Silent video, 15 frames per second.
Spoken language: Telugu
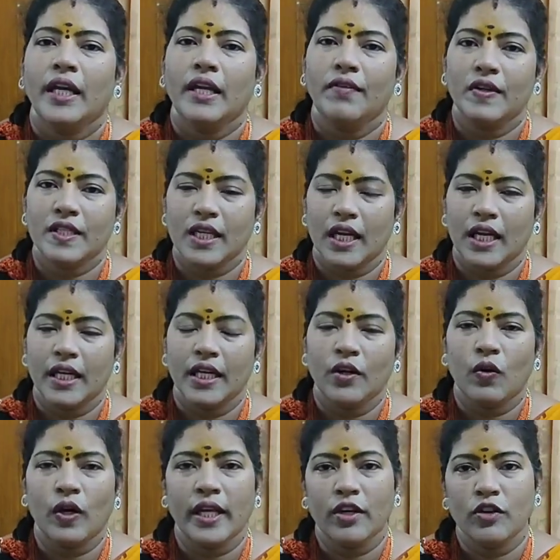ఈ విషయాలన్నీ
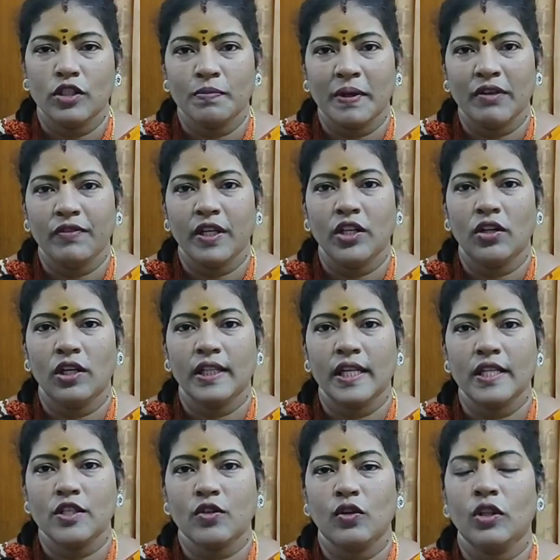కూడా ఈరోజు మన వీడియోలో
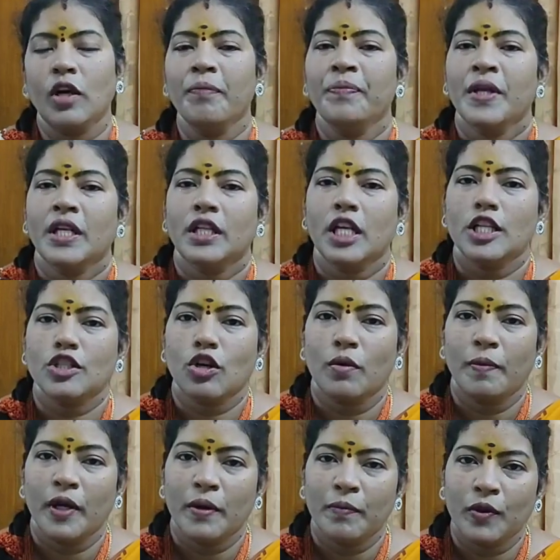తెలుసుకుందాం
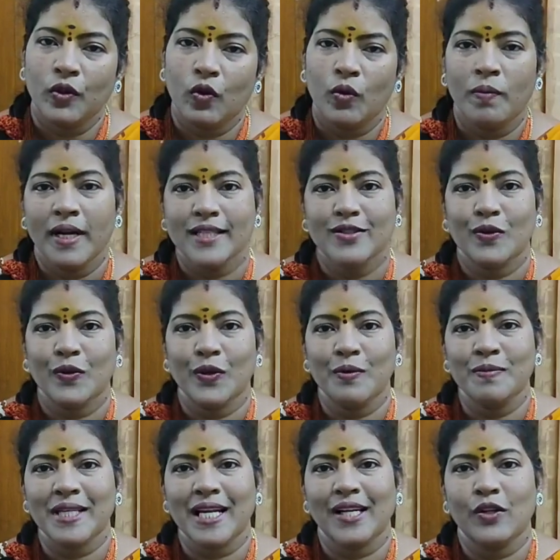తెలుసుకోబోయే ముందు ఉమాస్ క్యూట్
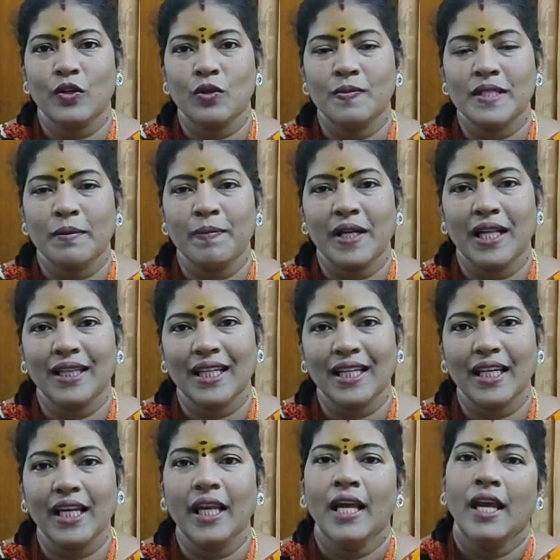హోమ్ ఛానల్ కుటుంబ
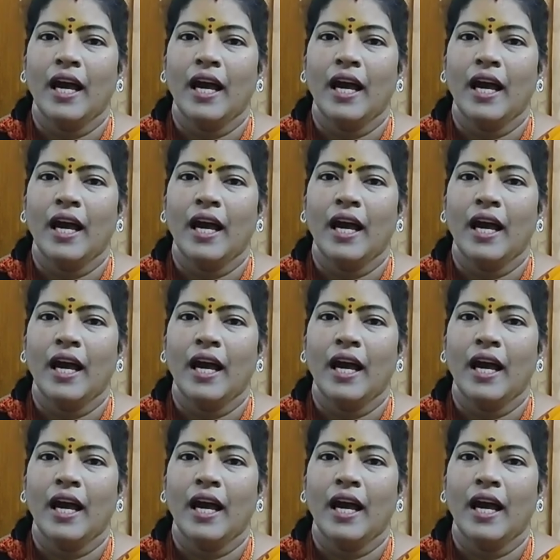సభ్యులందరికీ